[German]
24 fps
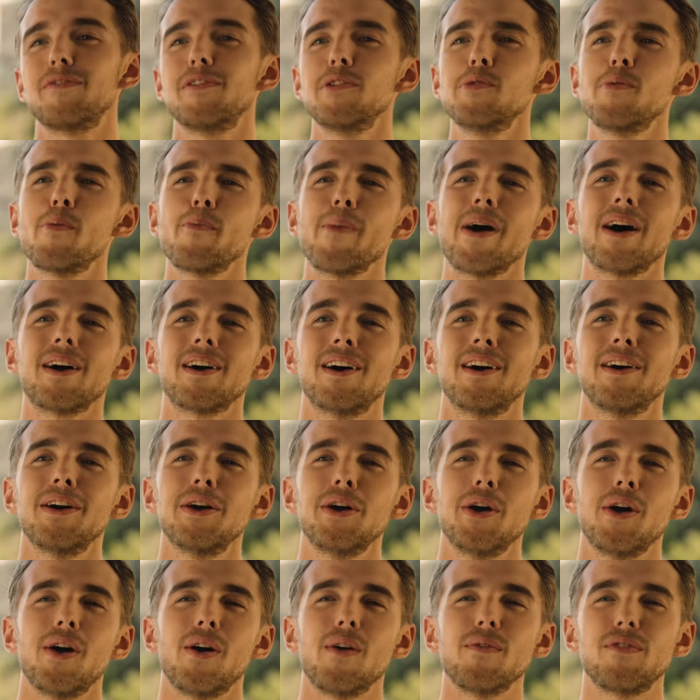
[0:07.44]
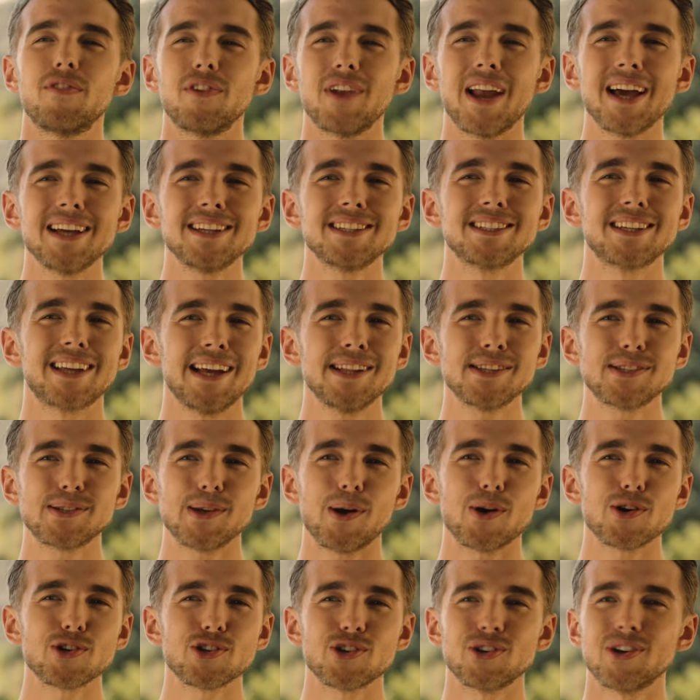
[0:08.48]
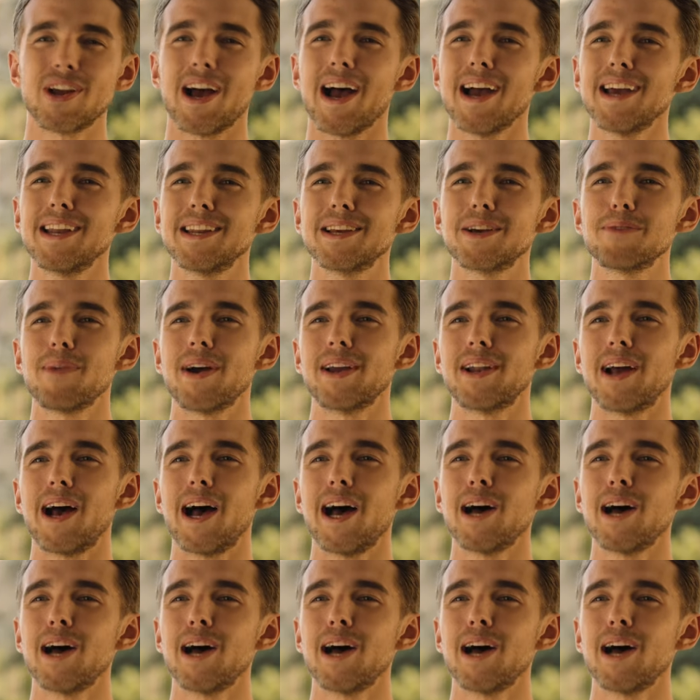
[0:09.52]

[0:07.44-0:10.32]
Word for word: Filmemacher und vielleicht kennst du auch schon einige meiner